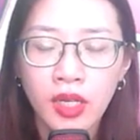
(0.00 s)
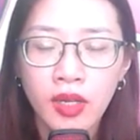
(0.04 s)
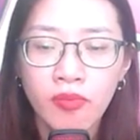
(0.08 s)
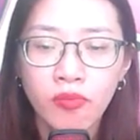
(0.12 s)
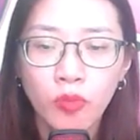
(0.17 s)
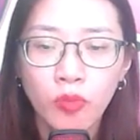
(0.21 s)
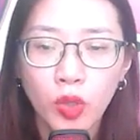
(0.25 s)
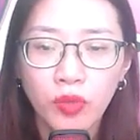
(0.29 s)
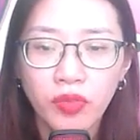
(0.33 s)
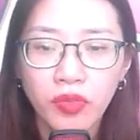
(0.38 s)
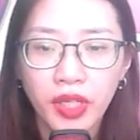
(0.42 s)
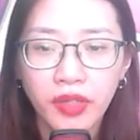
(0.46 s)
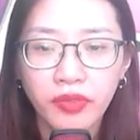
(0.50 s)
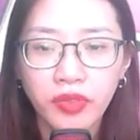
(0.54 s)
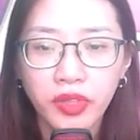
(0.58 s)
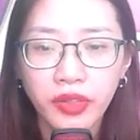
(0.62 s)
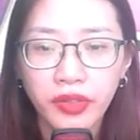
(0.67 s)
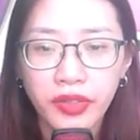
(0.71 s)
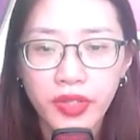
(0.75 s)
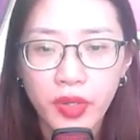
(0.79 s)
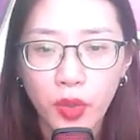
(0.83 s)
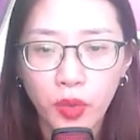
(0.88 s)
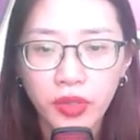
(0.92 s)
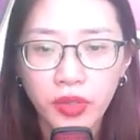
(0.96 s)
Một vị
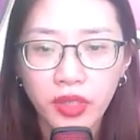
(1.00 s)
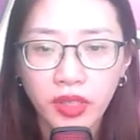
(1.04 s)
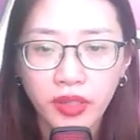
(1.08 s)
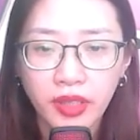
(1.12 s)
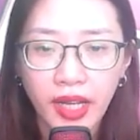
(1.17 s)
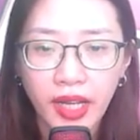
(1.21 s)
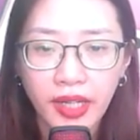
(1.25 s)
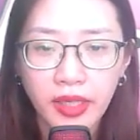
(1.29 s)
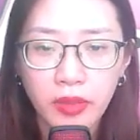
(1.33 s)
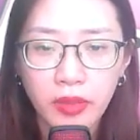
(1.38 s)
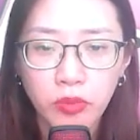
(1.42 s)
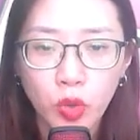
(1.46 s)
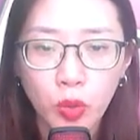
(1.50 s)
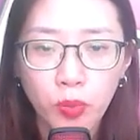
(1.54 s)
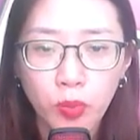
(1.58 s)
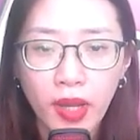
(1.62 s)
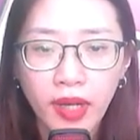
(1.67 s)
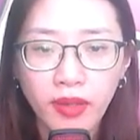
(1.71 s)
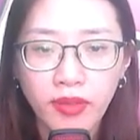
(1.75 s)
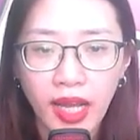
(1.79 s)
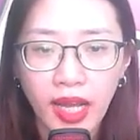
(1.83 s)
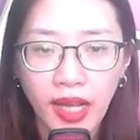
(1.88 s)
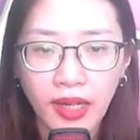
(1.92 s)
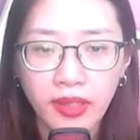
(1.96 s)
vương chủ đưa tay muốn
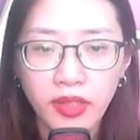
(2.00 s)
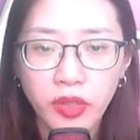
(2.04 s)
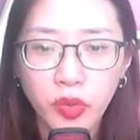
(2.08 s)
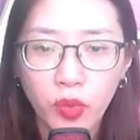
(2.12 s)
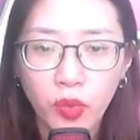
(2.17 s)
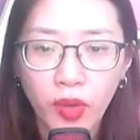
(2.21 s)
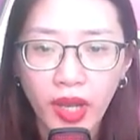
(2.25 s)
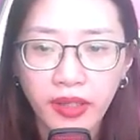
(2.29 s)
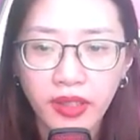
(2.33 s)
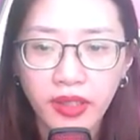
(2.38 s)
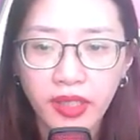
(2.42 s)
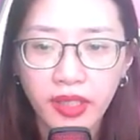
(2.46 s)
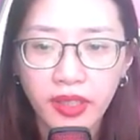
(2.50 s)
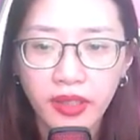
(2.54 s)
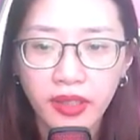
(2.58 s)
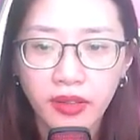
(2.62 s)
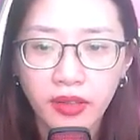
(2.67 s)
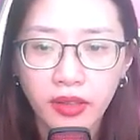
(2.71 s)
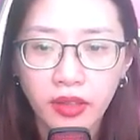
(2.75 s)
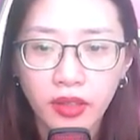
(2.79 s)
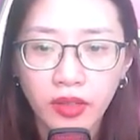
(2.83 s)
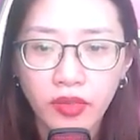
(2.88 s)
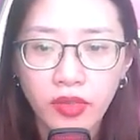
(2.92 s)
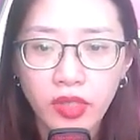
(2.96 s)
bắt lại lưu quang kia,
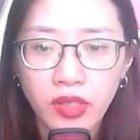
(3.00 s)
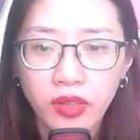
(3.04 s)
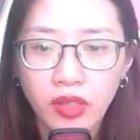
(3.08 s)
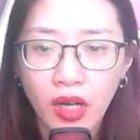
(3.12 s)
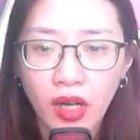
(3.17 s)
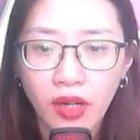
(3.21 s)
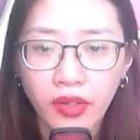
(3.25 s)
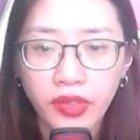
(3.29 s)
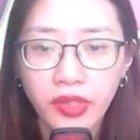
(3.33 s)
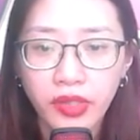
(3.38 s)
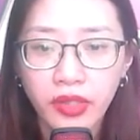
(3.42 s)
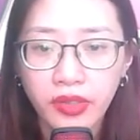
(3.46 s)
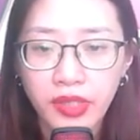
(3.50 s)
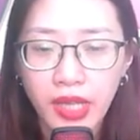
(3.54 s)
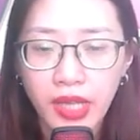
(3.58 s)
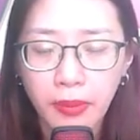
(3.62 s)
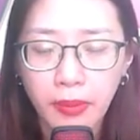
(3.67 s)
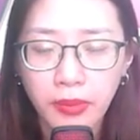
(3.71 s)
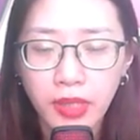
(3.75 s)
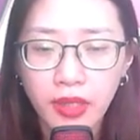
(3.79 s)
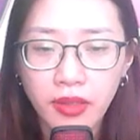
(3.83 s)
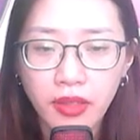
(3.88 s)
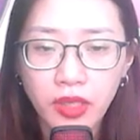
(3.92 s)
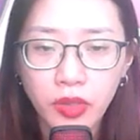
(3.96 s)
nhưng còn chưa chạm
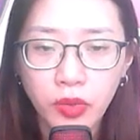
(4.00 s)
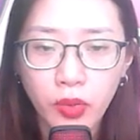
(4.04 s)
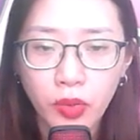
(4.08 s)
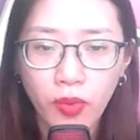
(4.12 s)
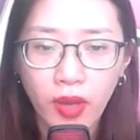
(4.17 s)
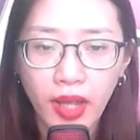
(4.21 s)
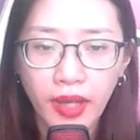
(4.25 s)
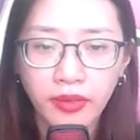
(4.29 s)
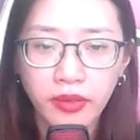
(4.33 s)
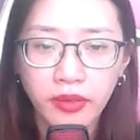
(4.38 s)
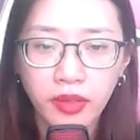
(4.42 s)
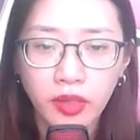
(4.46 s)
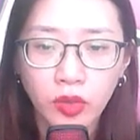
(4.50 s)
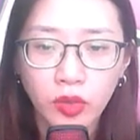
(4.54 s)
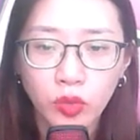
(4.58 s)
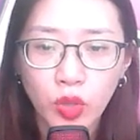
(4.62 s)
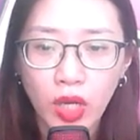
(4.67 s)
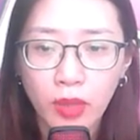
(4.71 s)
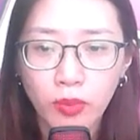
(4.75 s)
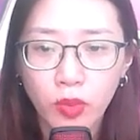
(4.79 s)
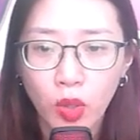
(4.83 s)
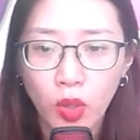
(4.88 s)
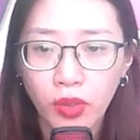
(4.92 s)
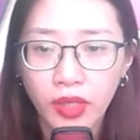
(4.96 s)
đến lưu quang,
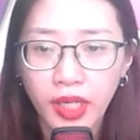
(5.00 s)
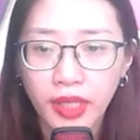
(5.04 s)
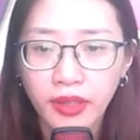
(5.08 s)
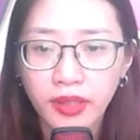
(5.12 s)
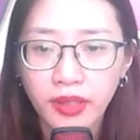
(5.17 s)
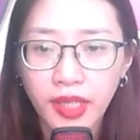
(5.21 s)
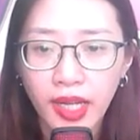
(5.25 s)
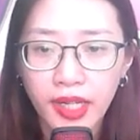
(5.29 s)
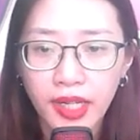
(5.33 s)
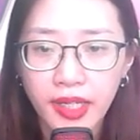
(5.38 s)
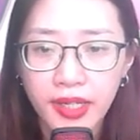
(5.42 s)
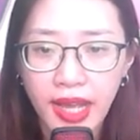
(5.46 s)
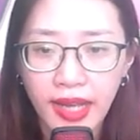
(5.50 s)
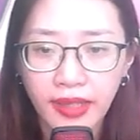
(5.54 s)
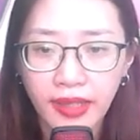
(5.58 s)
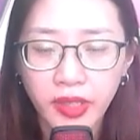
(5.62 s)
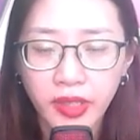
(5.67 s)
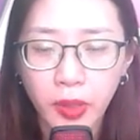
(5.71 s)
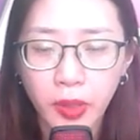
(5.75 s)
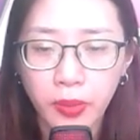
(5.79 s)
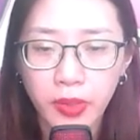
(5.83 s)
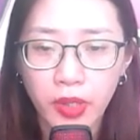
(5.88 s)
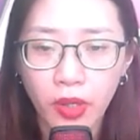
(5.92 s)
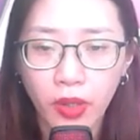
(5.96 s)
toàn bộ cánh tay đã
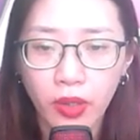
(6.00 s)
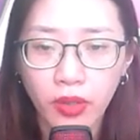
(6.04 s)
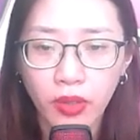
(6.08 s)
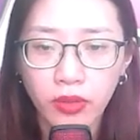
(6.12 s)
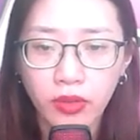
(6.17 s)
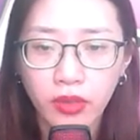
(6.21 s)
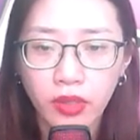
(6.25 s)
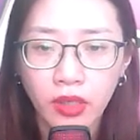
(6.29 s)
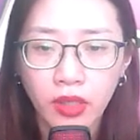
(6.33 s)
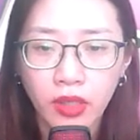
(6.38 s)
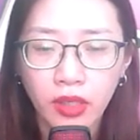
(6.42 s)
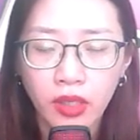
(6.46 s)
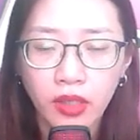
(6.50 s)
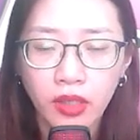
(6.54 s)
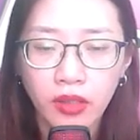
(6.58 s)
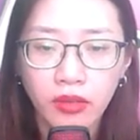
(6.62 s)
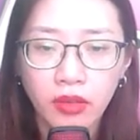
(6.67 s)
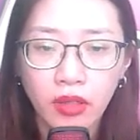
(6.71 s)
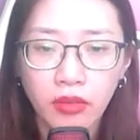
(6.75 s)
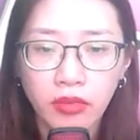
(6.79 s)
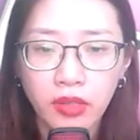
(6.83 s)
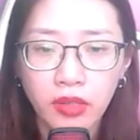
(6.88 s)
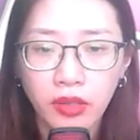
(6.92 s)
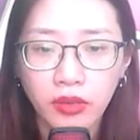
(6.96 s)
sụp đổ.
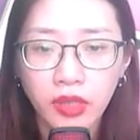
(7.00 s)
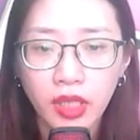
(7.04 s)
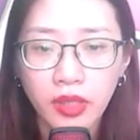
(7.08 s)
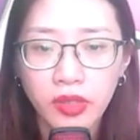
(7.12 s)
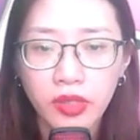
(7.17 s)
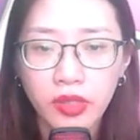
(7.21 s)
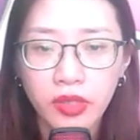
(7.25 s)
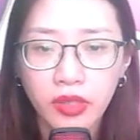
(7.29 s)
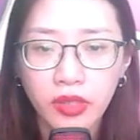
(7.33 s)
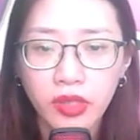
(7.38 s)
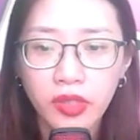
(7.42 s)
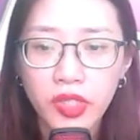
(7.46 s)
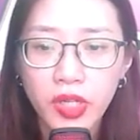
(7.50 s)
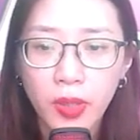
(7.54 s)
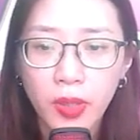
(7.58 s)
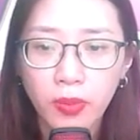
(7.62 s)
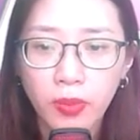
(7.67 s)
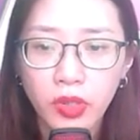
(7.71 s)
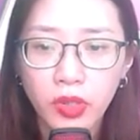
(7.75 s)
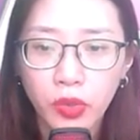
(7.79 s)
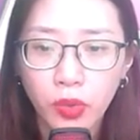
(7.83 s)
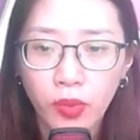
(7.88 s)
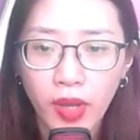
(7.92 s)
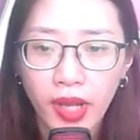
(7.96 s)
Lực lượng tích chứa trong
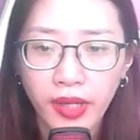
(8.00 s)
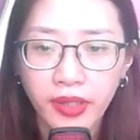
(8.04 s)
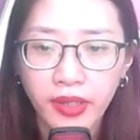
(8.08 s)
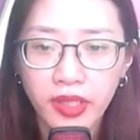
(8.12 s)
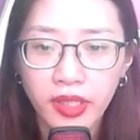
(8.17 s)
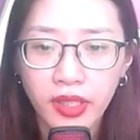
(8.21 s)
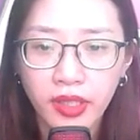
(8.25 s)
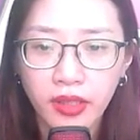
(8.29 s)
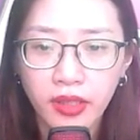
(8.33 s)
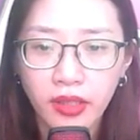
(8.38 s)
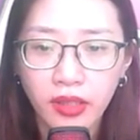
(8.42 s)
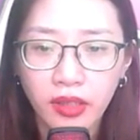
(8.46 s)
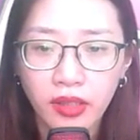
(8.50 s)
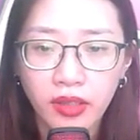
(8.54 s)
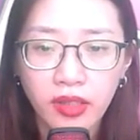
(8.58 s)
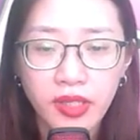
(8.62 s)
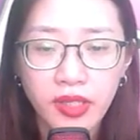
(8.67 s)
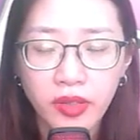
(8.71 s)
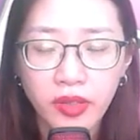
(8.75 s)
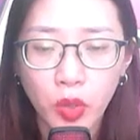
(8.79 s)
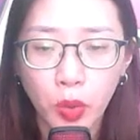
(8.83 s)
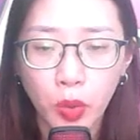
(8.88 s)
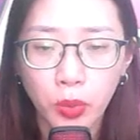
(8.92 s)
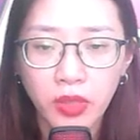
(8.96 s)
lưu quang kia
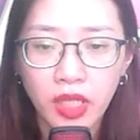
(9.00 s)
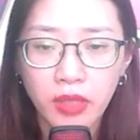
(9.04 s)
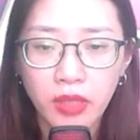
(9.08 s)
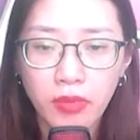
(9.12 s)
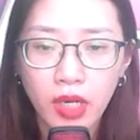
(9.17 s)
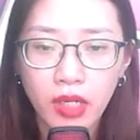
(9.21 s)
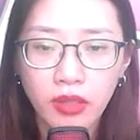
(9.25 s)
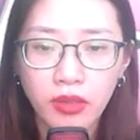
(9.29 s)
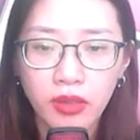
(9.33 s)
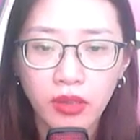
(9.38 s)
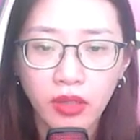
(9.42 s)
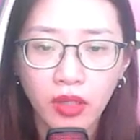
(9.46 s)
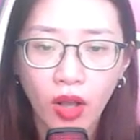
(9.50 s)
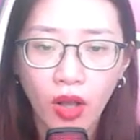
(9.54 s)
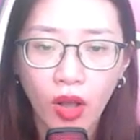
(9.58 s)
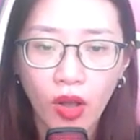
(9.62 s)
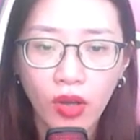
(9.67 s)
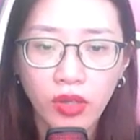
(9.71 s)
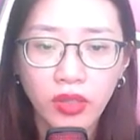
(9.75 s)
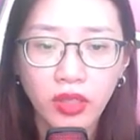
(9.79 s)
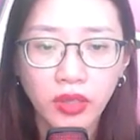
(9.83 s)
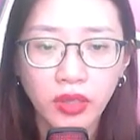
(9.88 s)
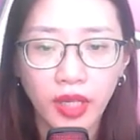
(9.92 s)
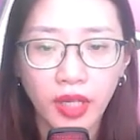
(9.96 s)
kinh khủng đến mức
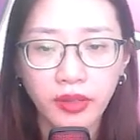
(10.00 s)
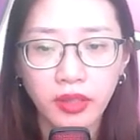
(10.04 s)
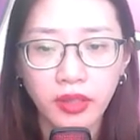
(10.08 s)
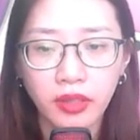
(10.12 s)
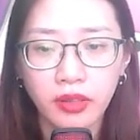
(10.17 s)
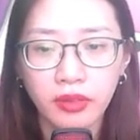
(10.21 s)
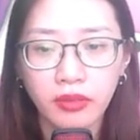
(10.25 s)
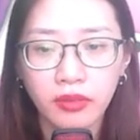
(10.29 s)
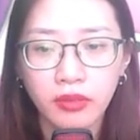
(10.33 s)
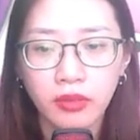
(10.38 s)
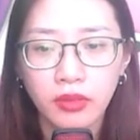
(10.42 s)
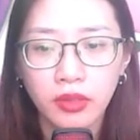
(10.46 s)
khó có thể tưởng.